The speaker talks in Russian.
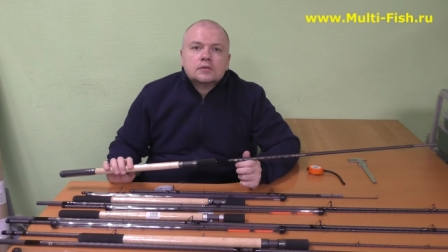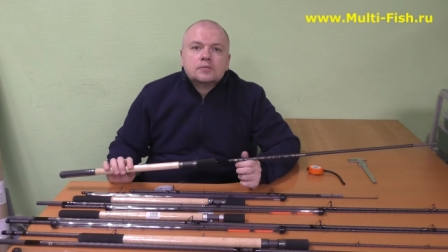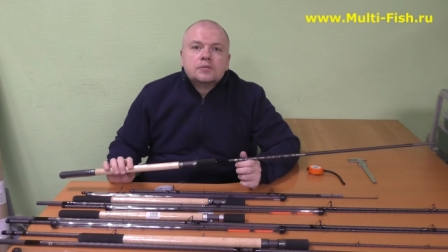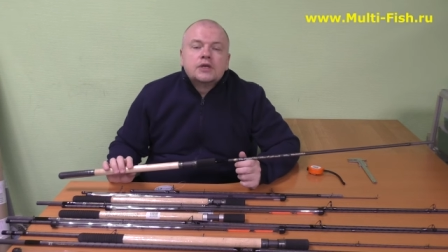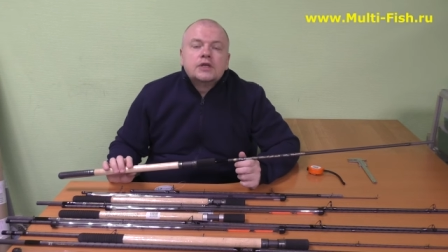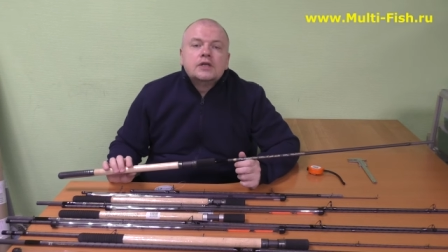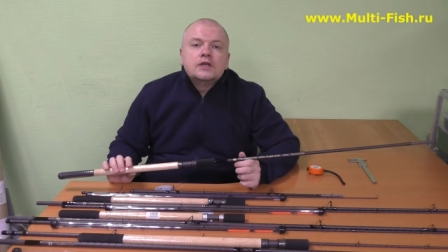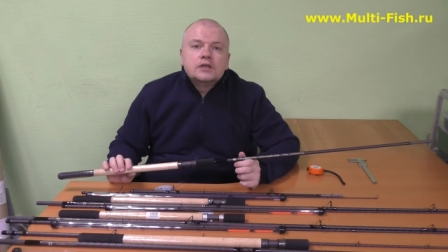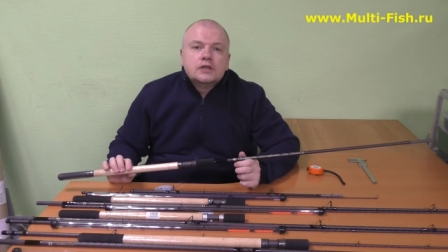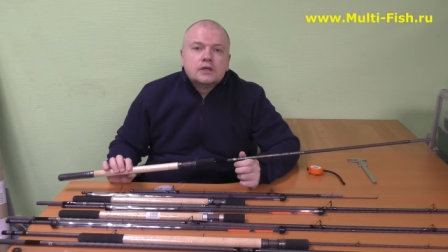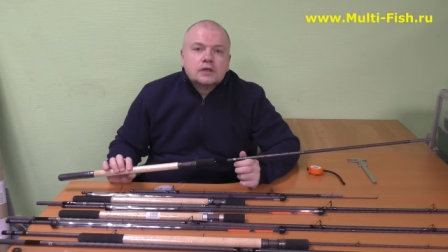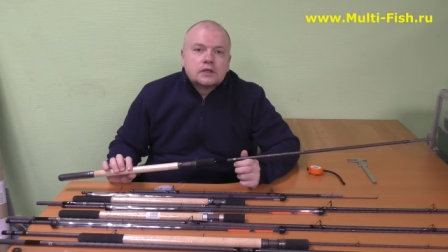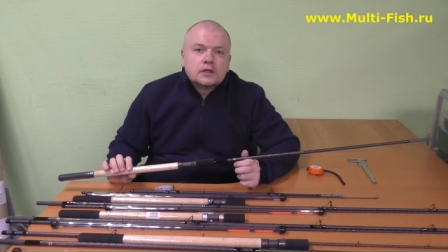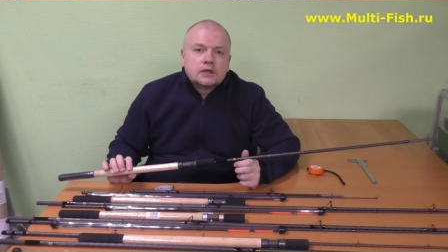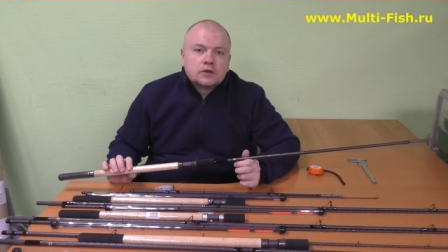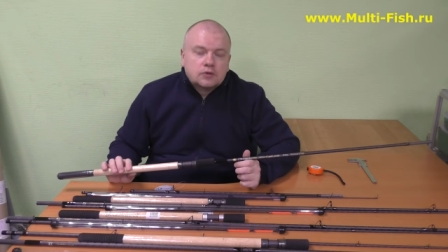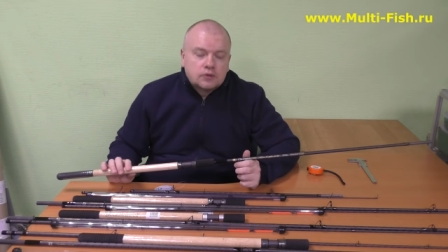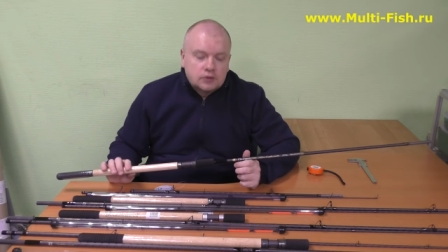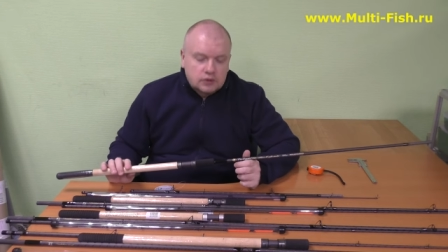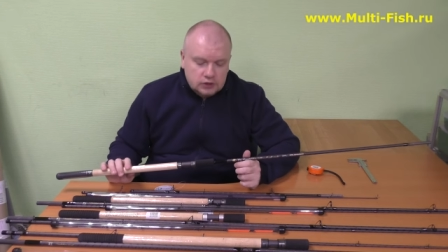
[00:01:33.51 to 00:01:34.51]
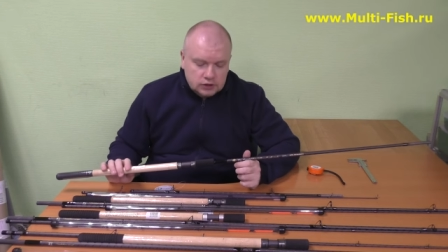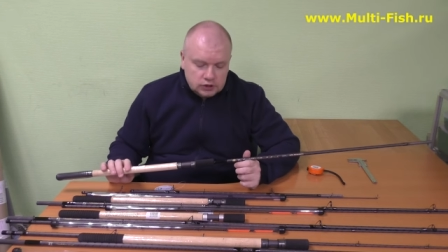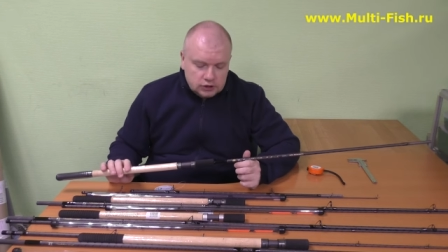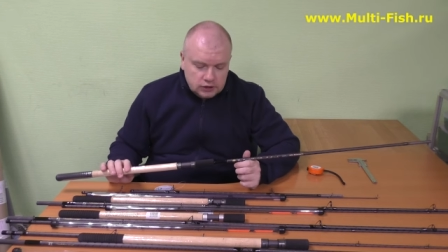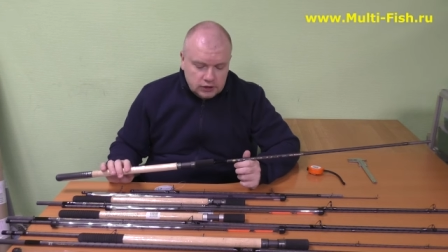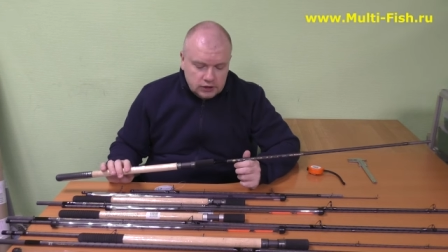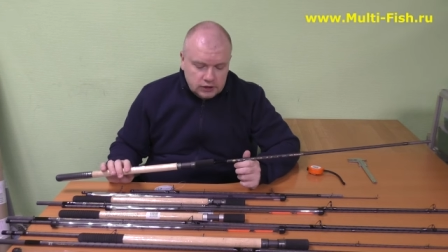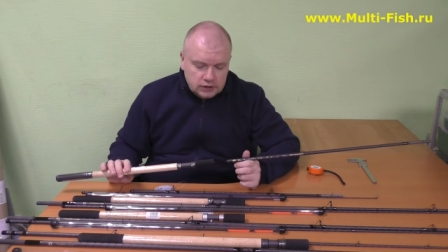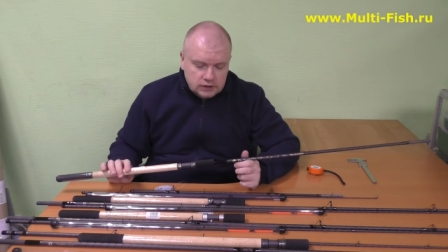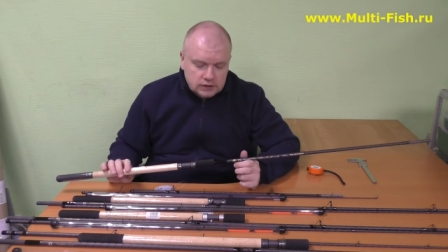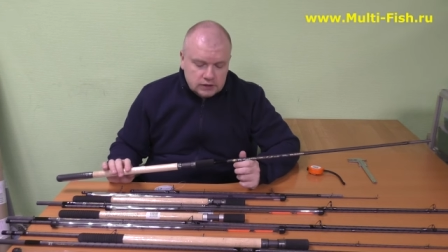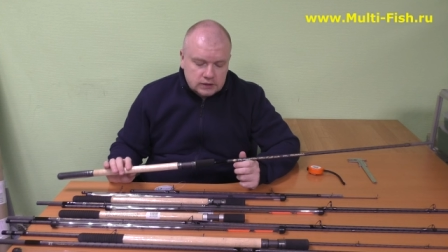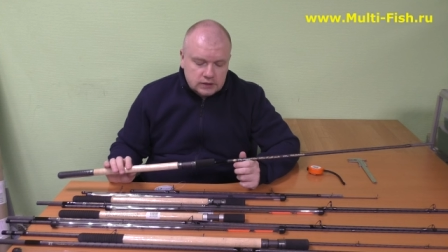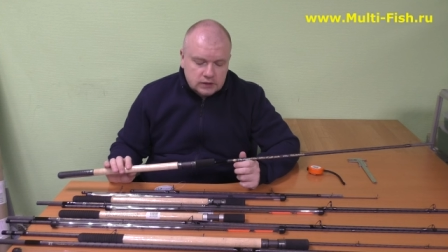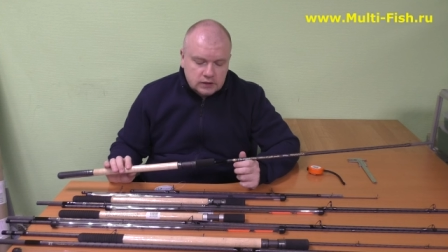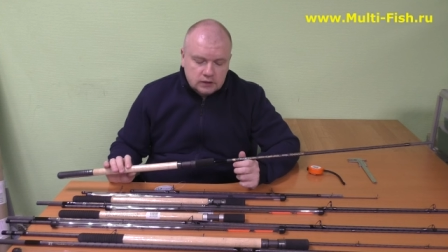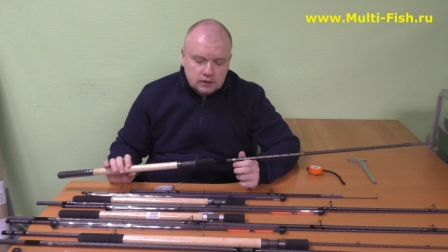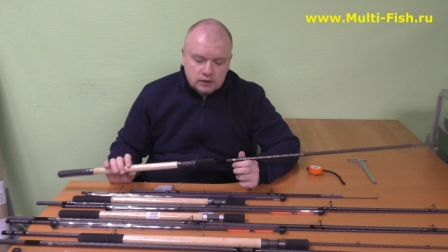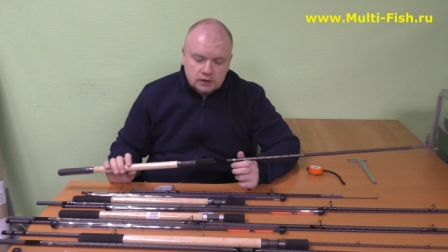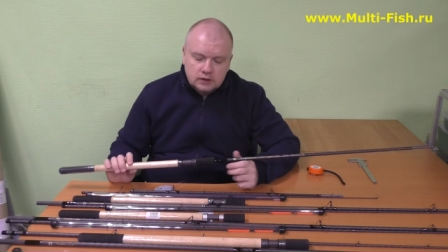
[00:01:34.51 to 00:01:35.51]
приняли такое решение,
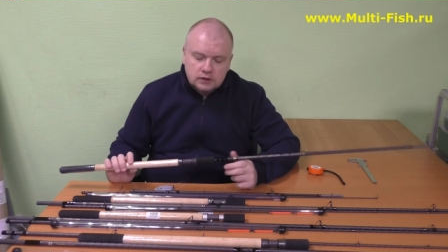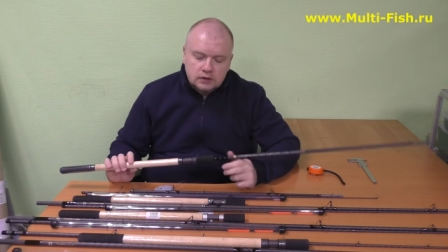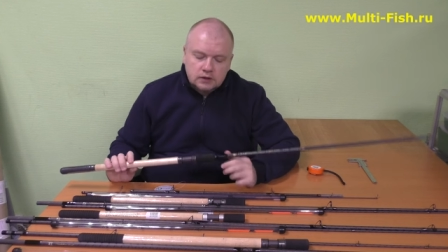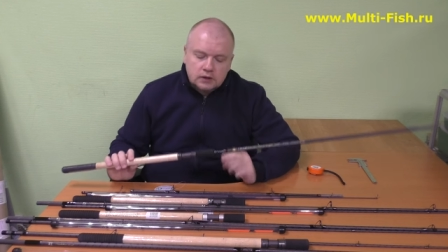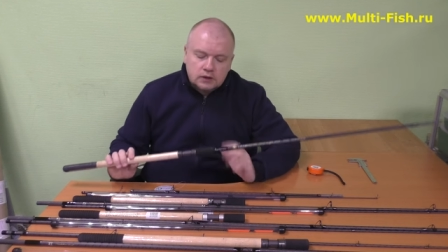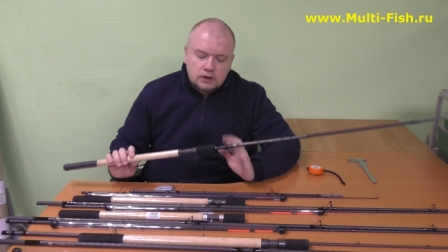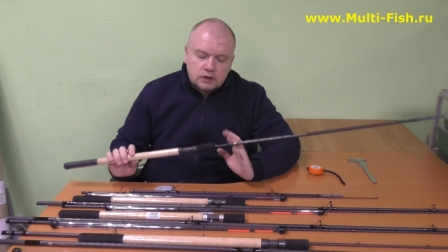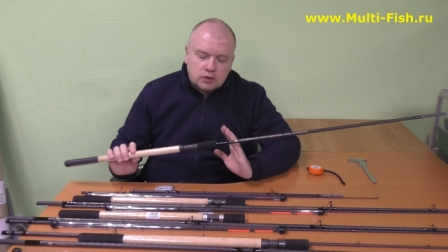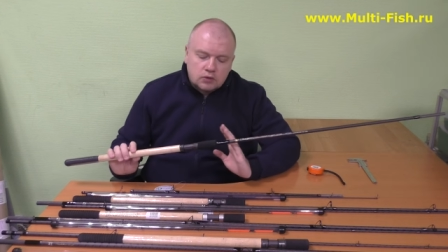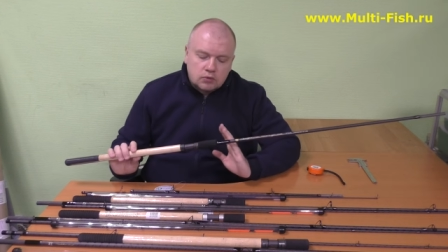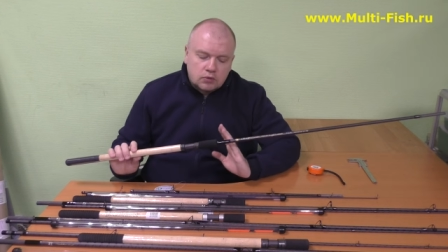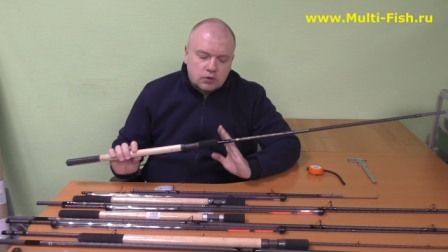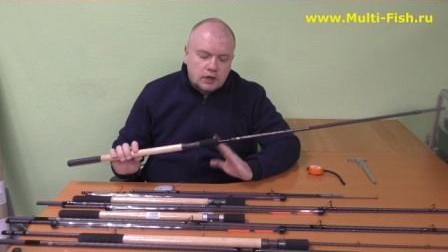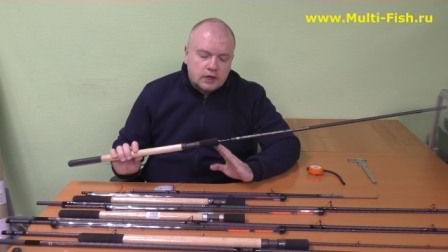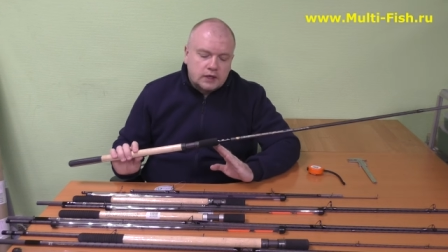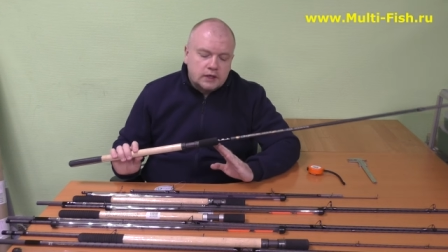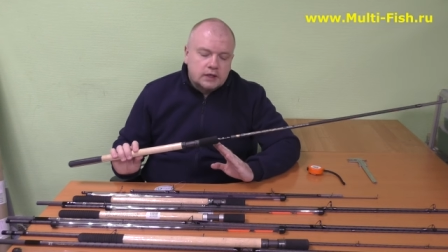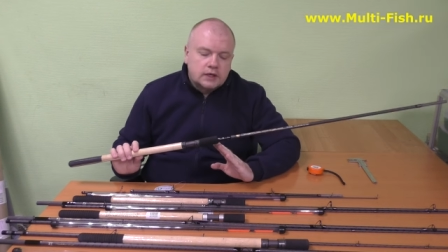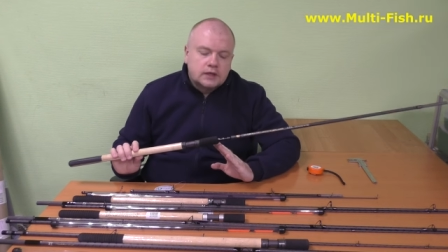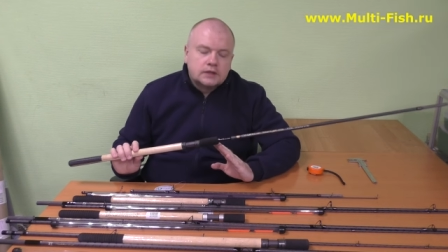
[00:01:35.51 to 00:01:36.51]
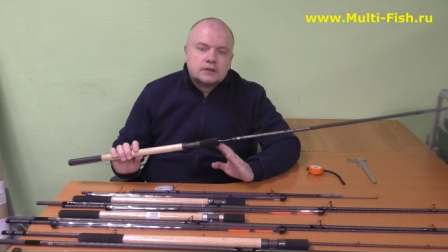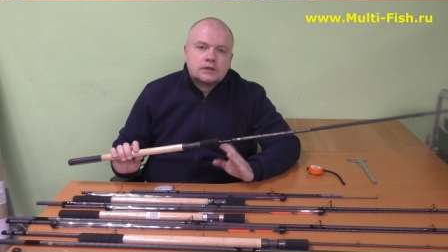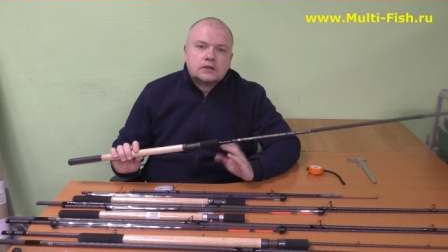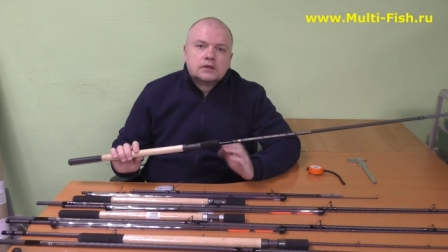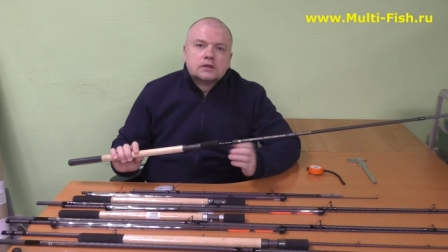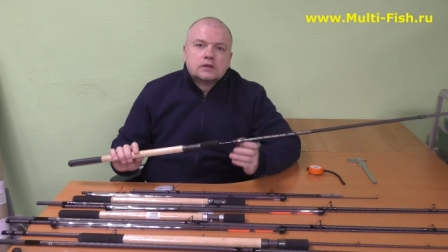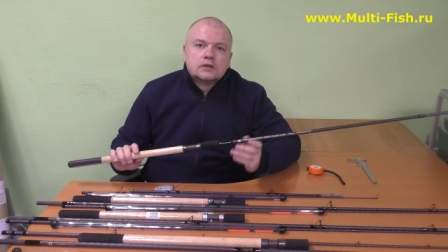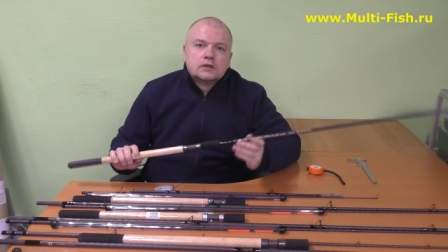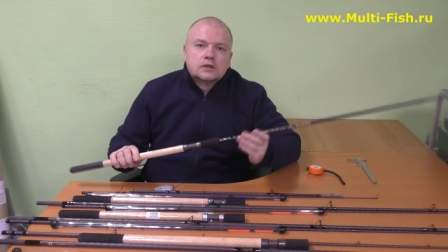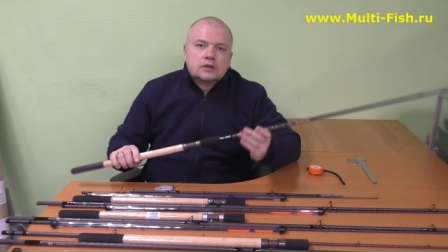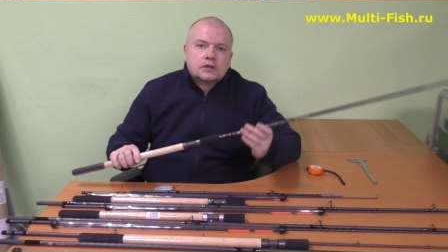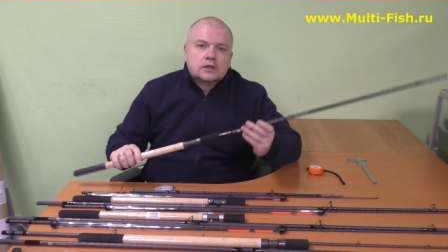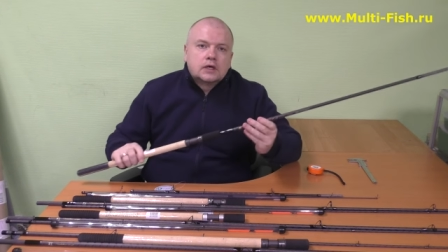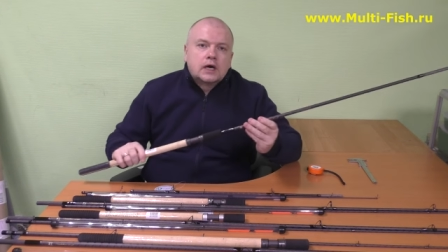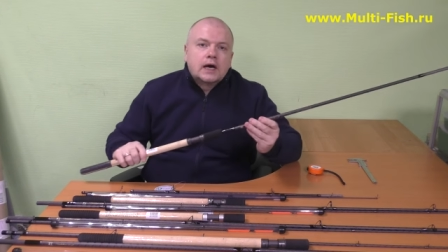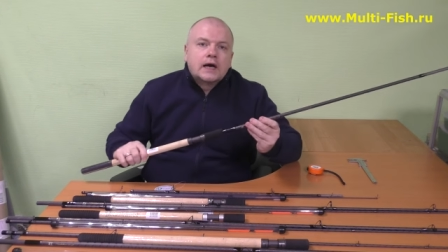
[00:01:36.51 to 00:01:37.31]
сделали рукоять э,